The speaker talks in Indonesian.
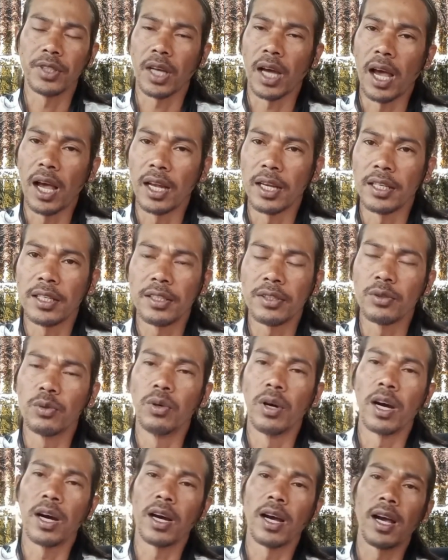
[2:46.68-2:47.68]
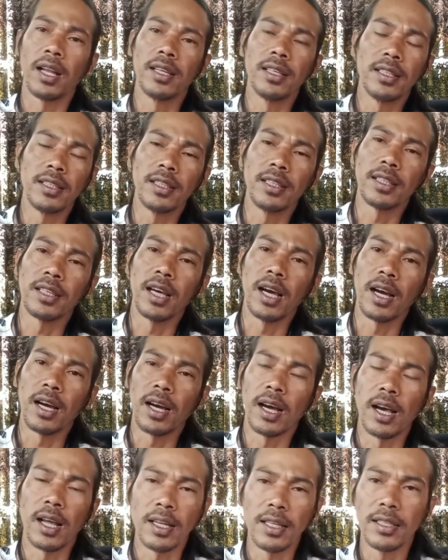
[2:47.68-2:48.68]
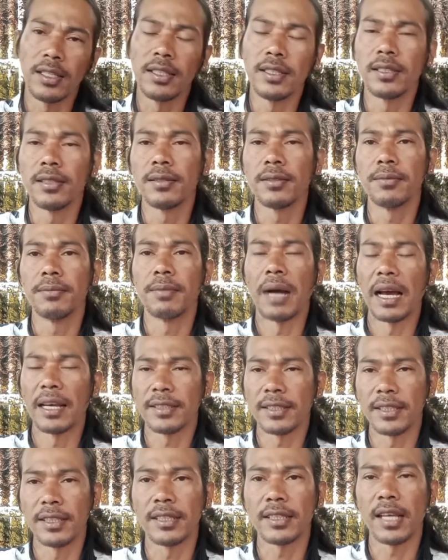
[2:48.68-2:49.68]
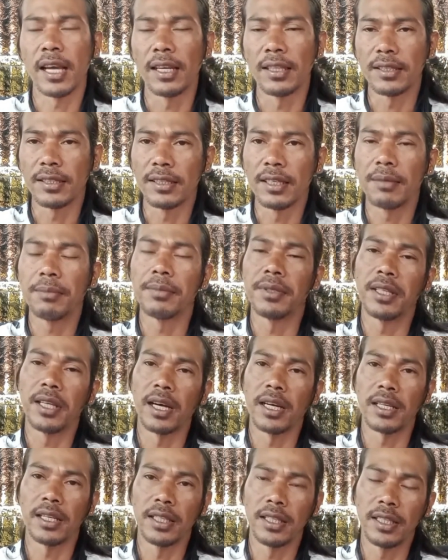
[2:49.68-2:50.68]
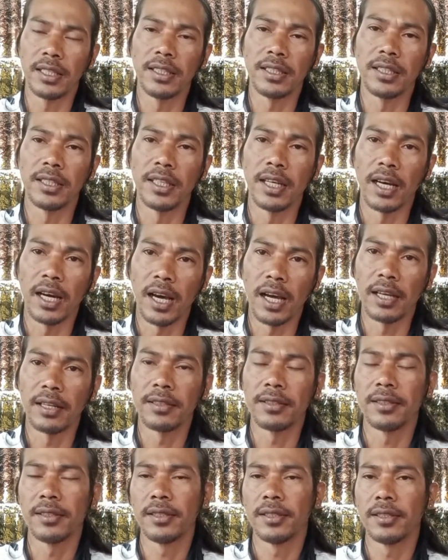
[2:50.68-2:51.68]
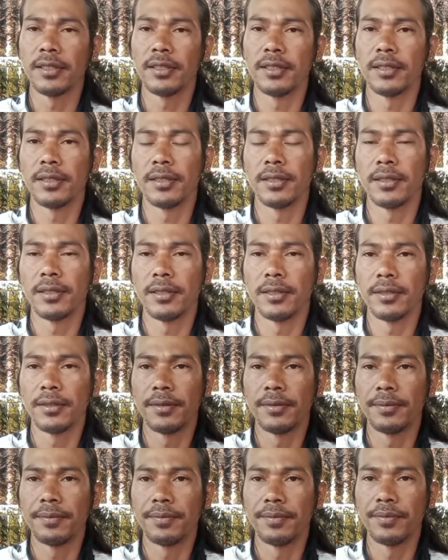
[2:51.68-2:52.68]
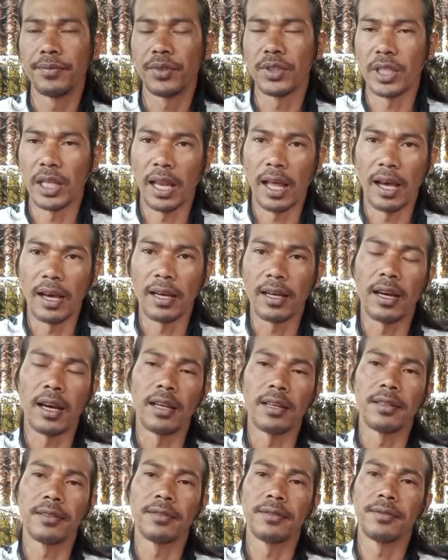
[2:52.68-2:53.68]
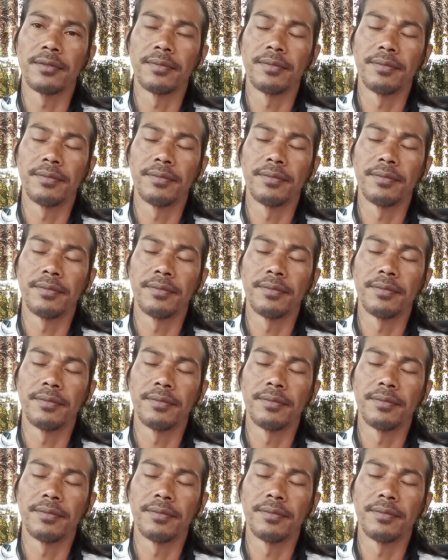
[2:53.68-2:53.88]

sekali, dua kali, tiga kali masih saja menyakiti jenengan. Silakan.